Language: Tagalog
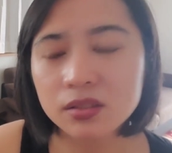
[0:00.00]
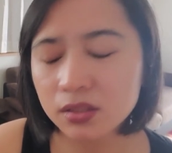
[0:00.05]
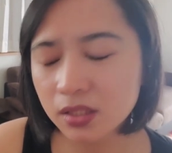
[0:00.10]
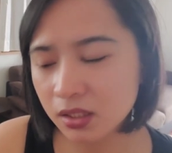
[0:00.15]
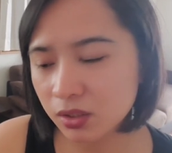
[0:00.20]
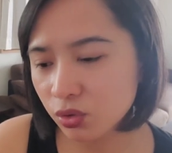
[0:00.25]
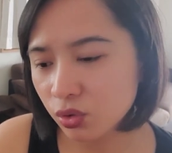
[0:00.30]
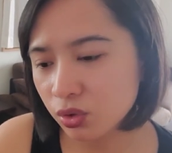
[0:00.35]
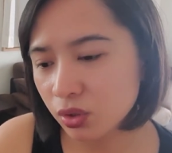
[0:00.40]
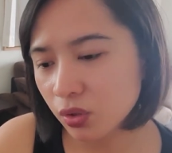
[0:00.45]

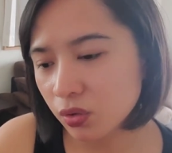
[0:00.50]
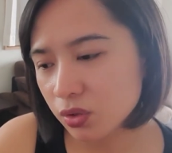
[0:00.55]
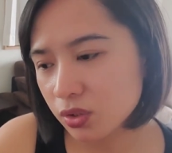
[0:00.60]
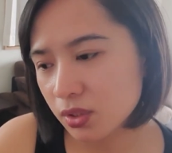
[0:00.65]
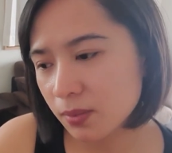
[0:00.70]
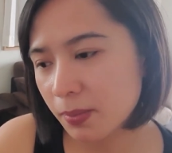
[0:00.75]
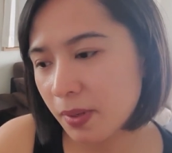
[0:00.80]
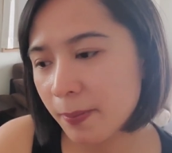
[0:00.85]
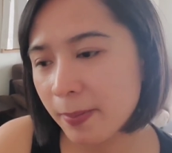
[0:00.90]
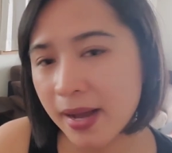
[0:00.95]
nandun ako
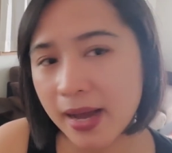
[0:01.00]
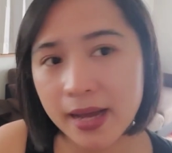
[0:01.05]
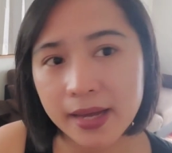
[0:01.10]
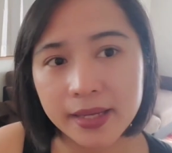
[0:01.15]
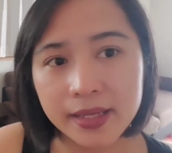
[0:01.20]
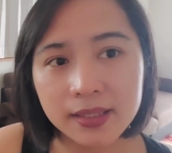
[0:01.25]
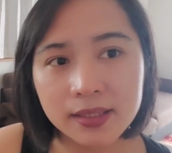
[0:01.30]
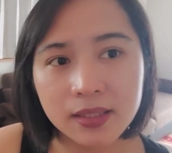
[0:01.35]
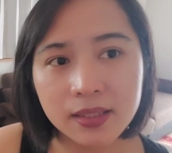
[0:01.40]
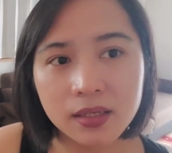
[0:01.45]
sa
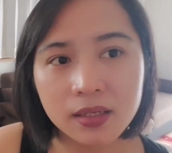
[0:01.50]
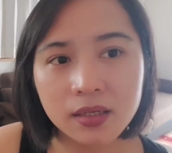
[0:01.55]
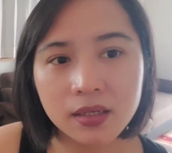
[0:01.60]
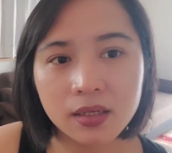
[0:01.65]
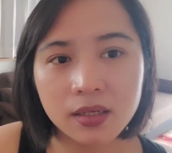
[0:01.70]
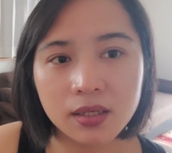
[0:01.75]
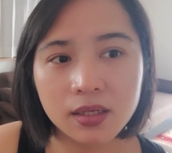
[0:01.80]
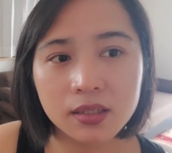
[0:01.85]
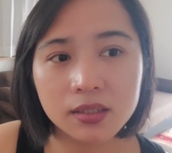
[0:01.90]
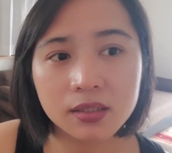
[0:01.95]
babae na
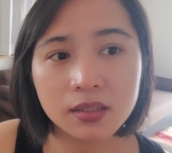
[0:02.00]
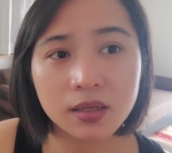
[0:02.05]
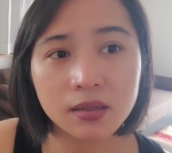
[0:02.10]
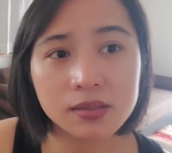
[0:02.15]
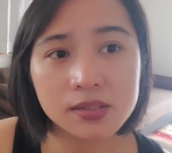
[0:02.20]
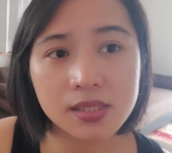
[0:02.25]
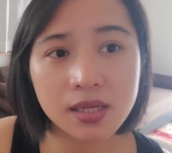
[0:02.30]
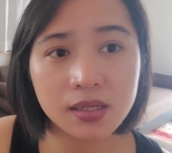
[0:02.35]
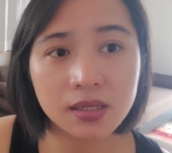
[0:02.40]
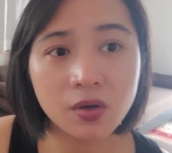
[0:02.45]

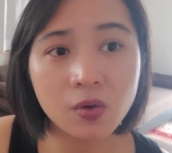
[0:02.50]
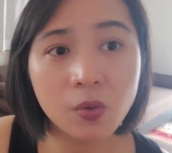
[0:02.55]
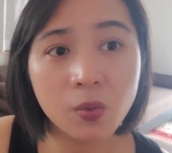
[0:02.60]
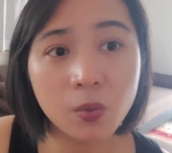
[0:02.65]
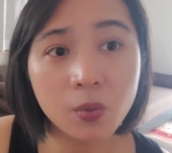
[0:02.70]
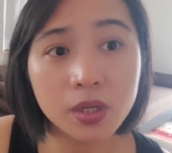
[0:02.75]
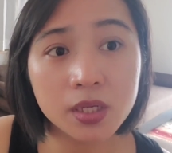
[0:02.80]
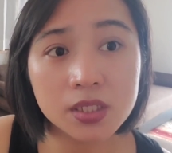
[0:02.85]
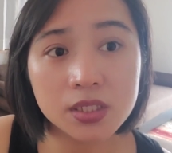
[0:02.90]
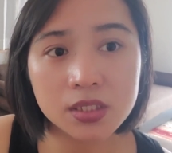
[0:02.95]
sana
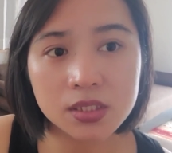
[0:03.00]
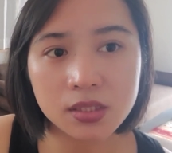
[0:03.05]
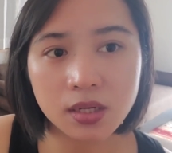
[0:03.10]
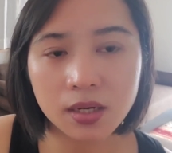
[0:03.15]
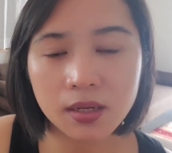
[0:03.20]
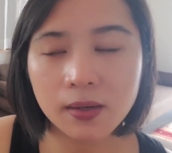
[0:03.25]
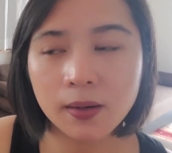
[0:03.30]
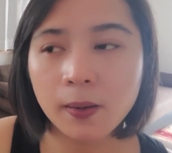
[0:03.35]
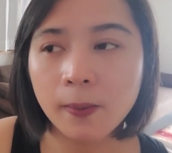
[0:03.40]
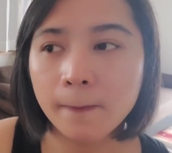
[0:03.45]
okay siya.
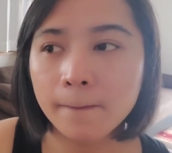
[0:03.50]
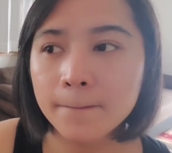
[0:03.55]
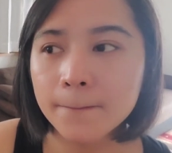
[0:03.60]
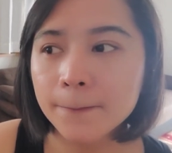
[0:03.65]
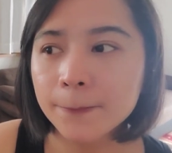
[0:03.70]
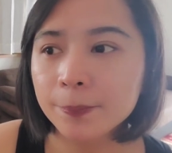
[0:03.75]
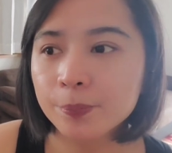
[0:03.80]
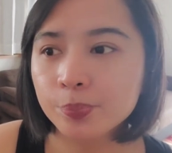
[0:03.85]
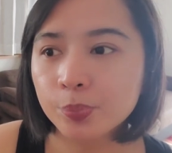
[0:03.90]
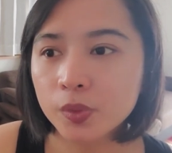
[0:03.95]

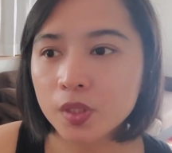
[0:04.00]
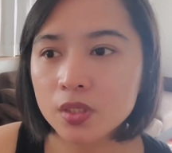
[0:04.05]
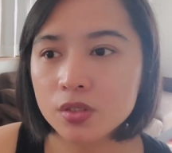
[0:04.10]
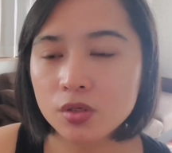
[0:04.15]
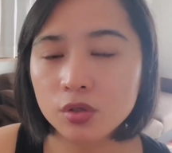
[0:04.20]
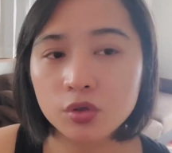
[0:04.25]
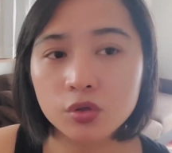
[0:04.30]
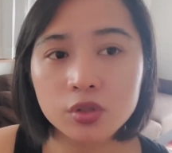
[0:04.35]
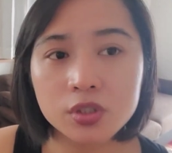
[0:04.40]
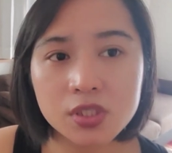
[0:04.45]
So
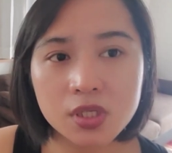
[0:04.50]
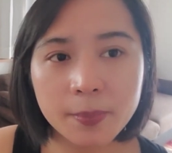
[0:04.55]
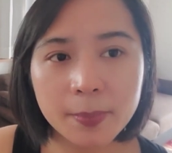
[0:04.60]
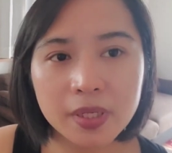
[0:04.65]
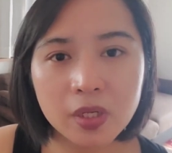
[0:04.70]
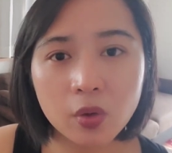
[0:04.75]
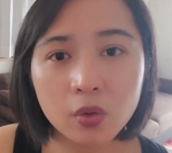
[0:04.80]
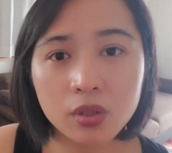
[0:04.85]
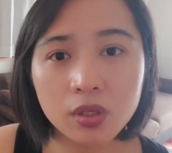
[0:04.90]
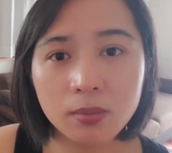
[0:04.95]
yun, sinabi
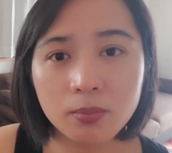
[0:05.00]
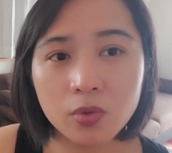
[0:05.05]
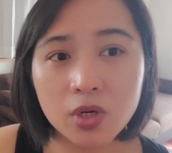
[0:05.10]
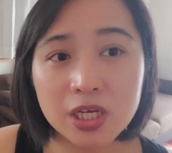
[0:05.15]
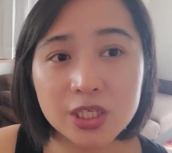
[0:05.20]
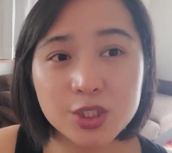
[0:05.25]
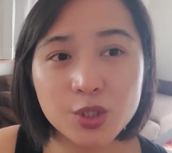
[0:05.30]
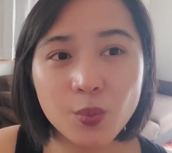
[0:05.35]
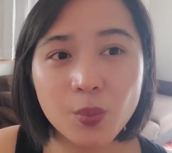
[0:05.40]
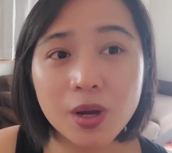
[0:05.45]
na ko ng
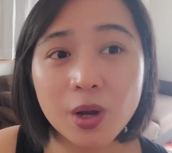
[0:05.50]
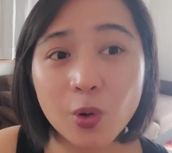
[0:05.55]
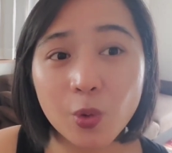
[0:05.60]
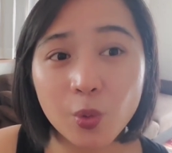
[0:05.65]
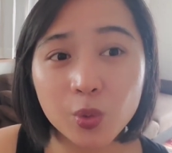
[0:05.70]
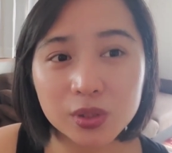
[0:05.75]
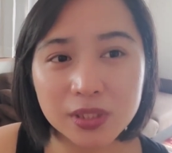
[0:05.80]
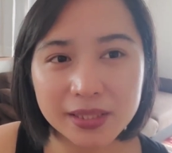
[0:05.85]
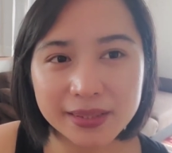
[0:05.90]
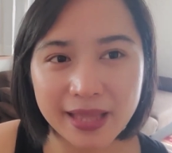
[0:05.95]
ambulansya, huwag akong
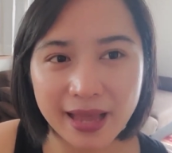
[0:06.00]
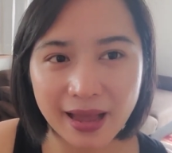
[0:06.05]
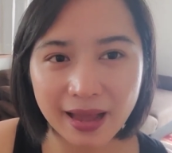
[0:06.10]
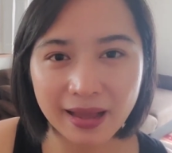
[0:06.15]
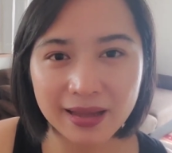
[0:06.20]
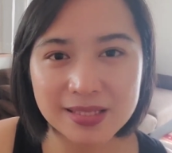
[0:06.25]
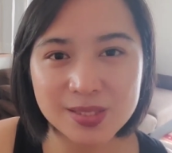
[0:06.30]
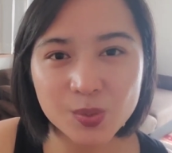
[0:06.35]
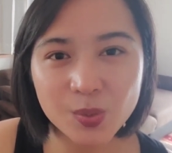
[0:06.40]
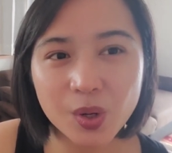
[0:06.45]

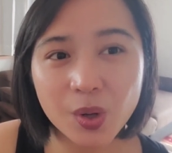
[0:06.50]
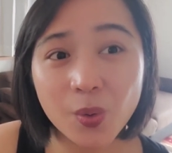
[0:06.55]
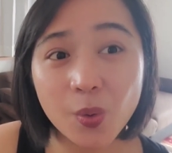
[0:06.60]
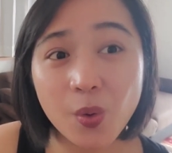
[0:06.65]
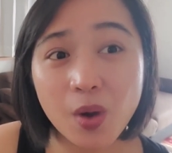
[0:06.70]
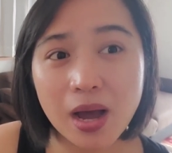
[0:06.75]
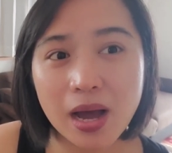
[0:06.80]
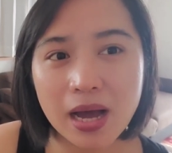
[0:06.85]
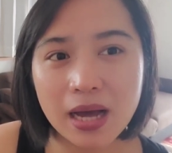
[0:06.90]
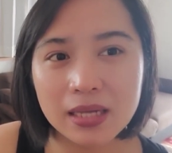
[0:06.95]
tatakas, huwag akong
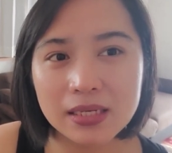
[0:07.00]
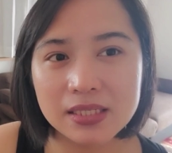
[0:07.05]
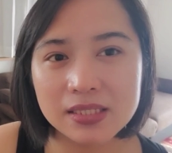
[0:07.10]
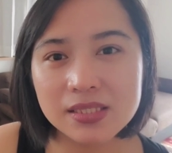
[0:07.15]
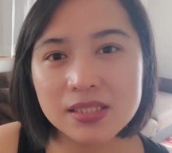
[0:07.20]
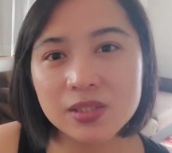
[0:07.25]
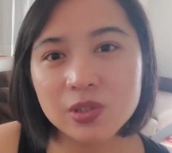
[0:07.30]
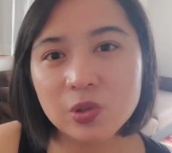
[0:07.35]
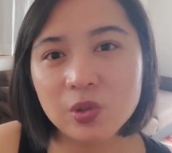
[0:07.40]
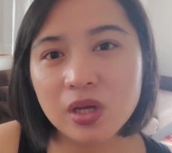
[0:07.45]
aalis,
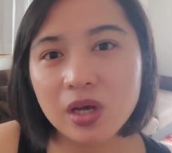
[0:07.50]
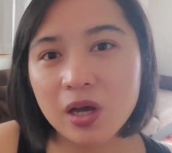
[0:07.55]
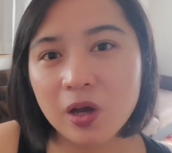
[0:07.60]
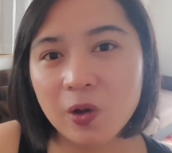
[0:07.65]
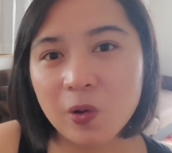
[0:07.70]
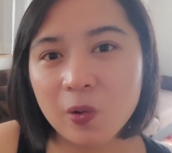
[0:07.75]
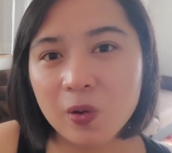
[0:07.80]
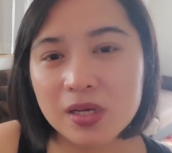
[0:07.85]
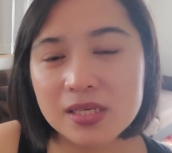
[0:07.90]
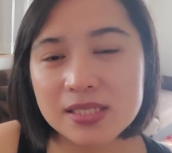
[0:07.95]
dito lang
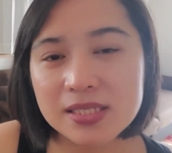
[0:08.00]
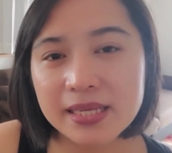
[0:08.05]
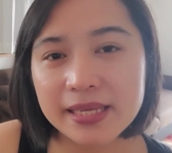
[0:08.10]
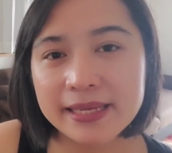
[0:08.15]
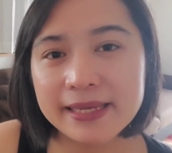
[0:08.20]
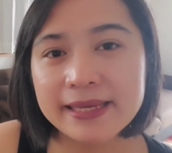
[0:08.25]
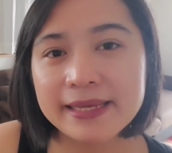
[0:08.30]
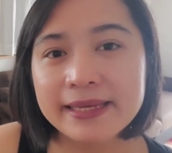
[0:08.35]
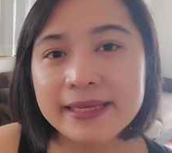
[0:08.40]
ako kasi